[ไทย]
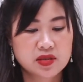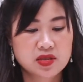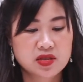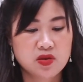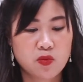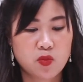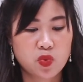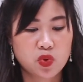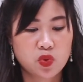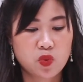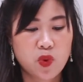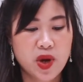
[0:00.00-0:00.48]
ส
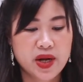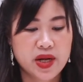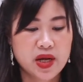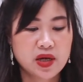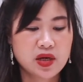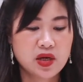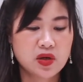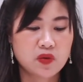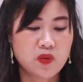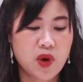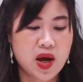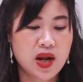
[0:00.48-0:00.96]
มมุติว่า
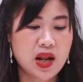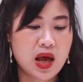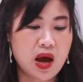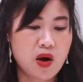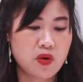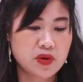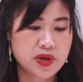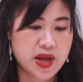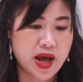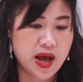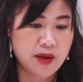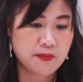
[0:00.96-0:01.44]
ถ้าเกิดว่าเรา
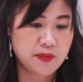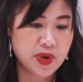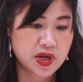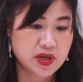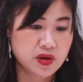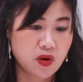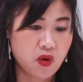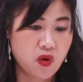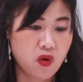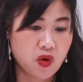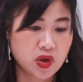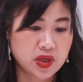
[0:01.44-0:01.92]
เอาน้ำมา
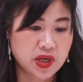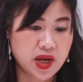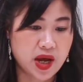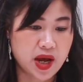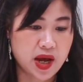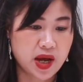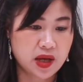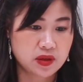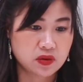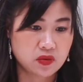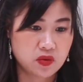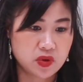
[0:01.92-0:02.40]
โดน
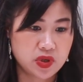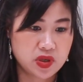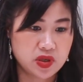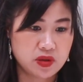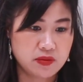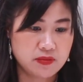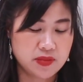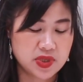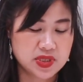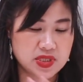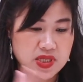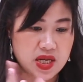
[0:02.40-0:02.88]
นะคะ ตัว
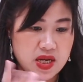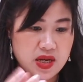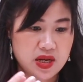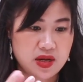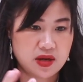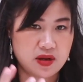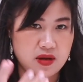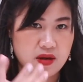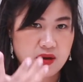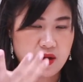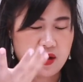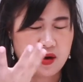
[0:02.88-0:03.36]
นี้มันจะ
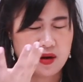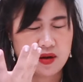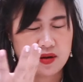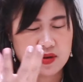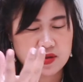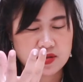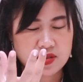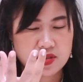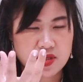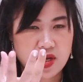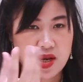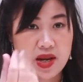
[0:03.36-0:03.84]

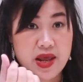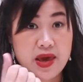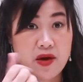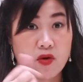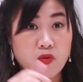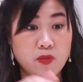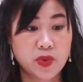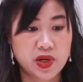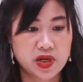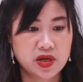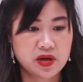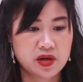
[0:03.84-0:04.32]
จะเหล
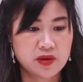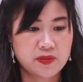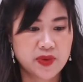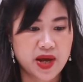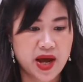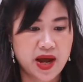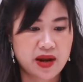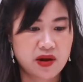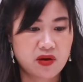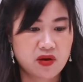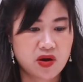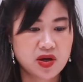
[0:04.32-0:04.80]
วเหมือนเดิม
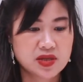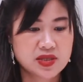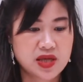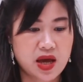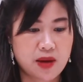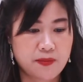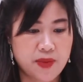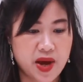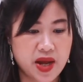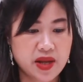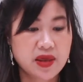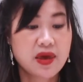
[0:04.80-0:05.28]
นะคะ เราก็
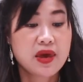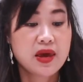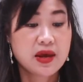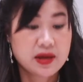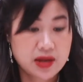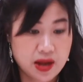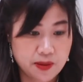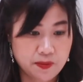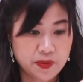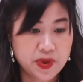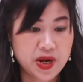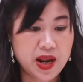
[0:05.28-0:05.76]
สามารถ
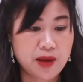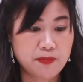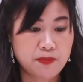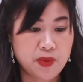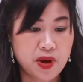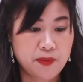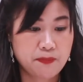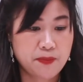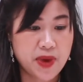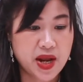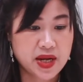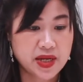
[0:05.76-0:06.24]
นำกลับ
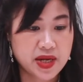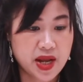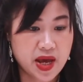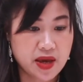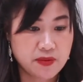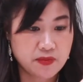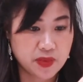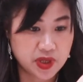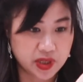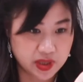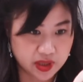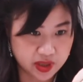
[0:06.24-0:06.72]
มาปั้นได้
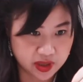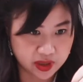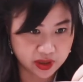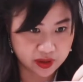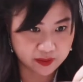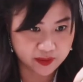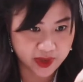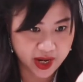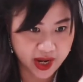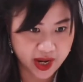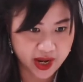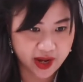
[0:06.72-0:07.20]
เหมือนเดิ
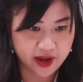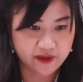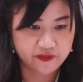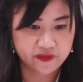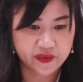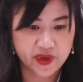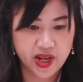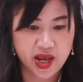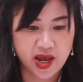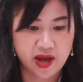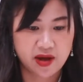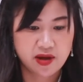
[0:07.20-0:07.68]
มนะคะ
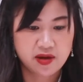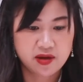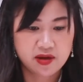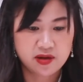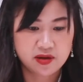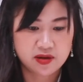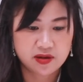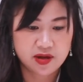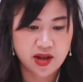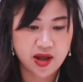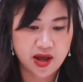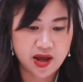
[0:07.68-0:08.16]
อ่ะ
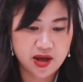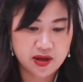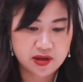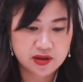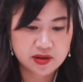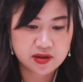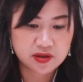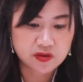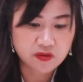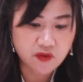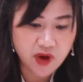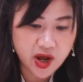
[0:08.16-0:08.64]
ถ้า
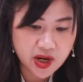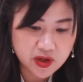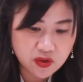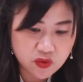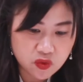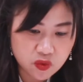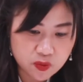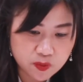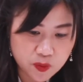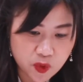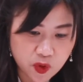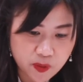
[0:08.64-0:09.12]
เกิดว่า
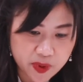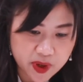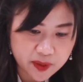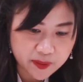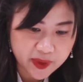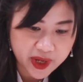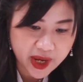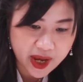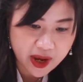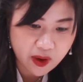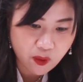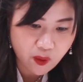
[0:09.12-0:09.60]
ดูปุ๊บเห็
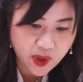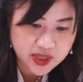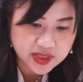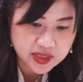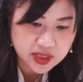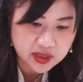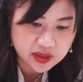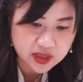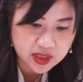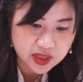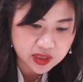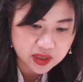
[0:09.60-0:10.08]
นไหมคะว่า
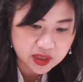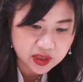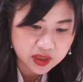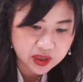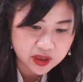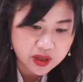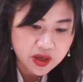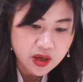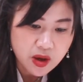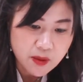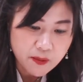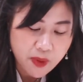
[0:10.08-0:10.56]
จะติดเล
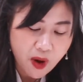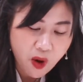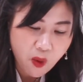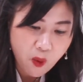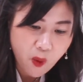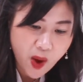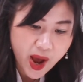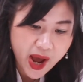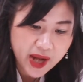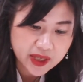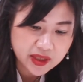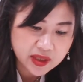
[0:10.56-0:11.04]
ย เพราะ
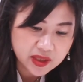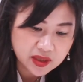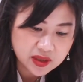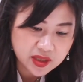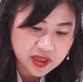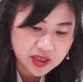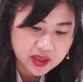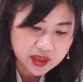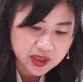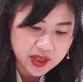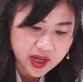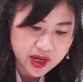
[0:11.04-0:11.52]
ว่าที่
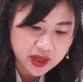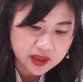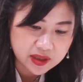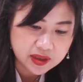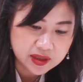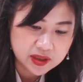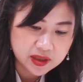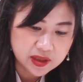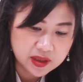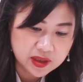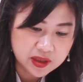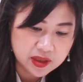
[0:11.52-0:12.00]
ติดเนี่ย
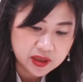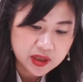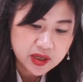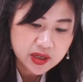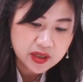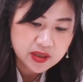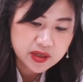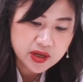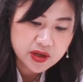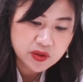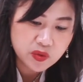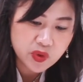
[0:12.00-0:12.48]
คือ
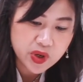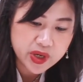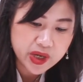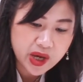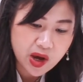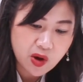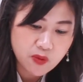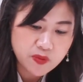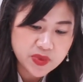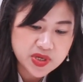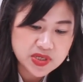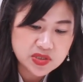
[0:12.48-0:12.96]
เนื่องด้วย
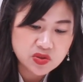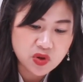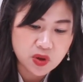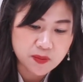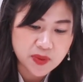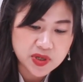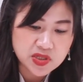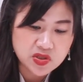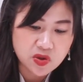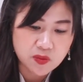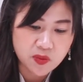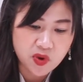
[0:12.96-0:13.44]
เขามีส่ว
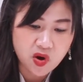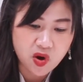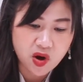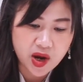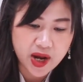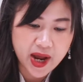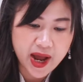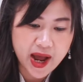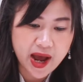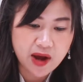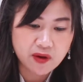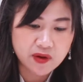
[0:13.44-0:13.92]
นผสมของ
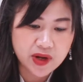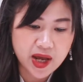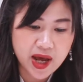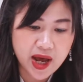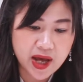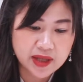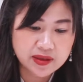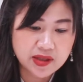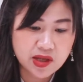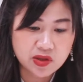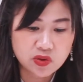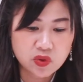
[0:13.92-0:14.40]
กาวนะ
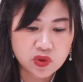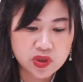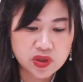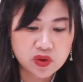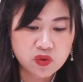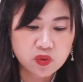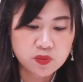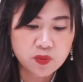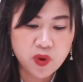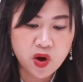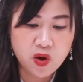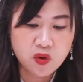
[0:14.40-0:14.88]
คะ แต่ตัว
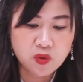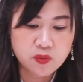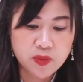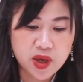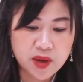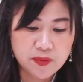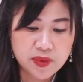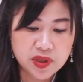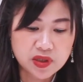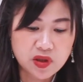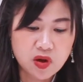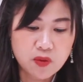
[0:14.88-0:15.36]
นี้คุณพ่อ คุณ
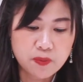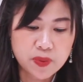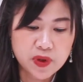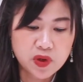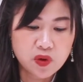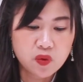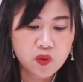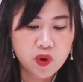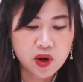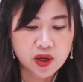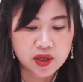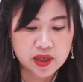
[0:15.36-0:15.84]
แม่ไม่ต้องเป็
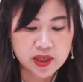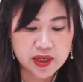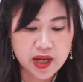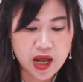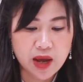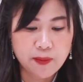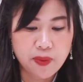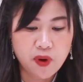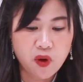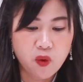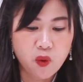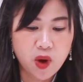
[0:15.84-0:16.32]
นห่วงเลย
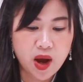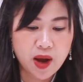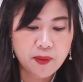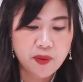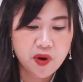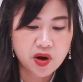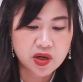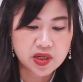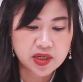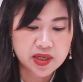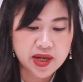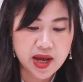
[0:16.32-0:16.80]
นะ เพราะว่า
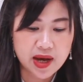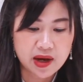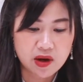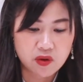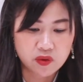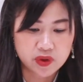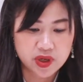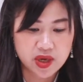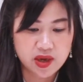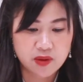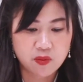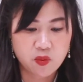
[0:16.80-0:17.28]
พอลินดา
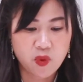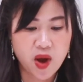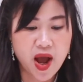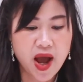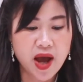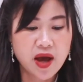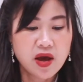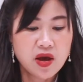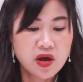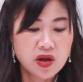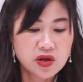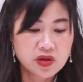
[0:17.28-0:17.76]
เขาเค็มว่า
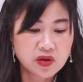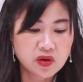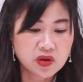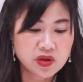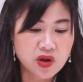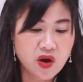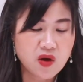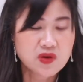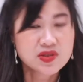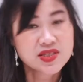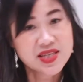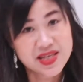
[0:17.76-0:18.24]
นอน
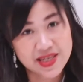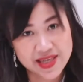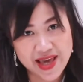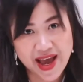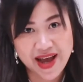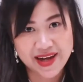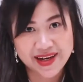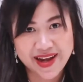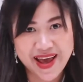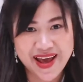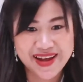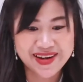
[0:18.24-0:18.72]
ท็อกซิกอ
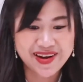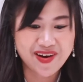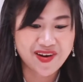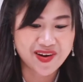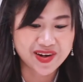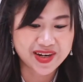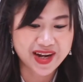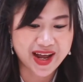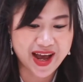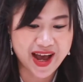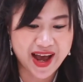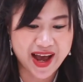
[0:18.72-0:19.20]
ย่างแน่นอ
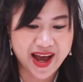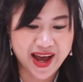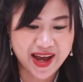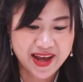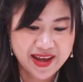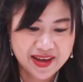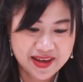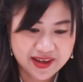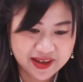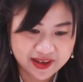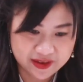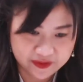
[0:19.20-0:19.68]
นนะคะ
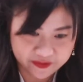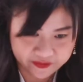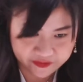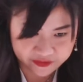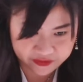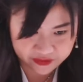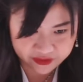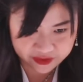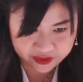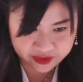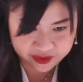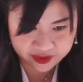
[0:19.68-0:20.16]

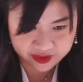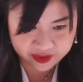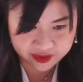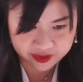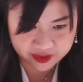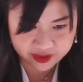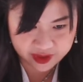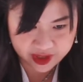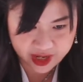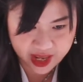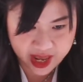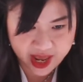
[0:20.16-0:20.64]
อืม
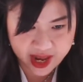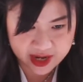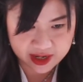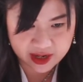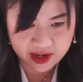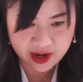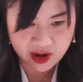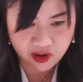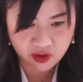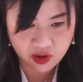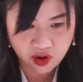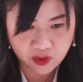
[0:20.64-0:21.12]
อ่ะ
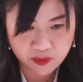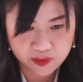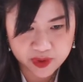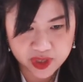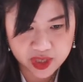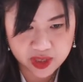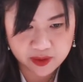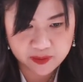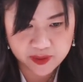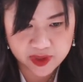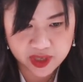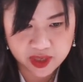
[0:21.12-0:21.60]
แล้วเราก็
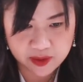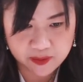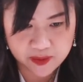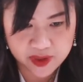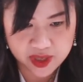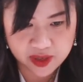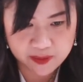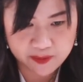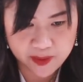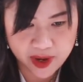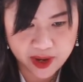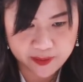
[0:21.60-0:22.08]
บีบี
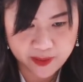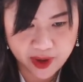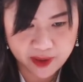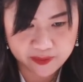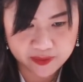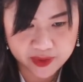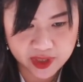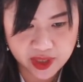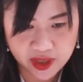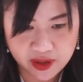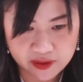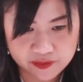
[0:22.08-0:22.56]
บีไปแบ
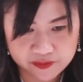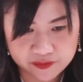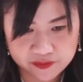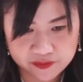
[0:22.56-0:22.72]
บนี้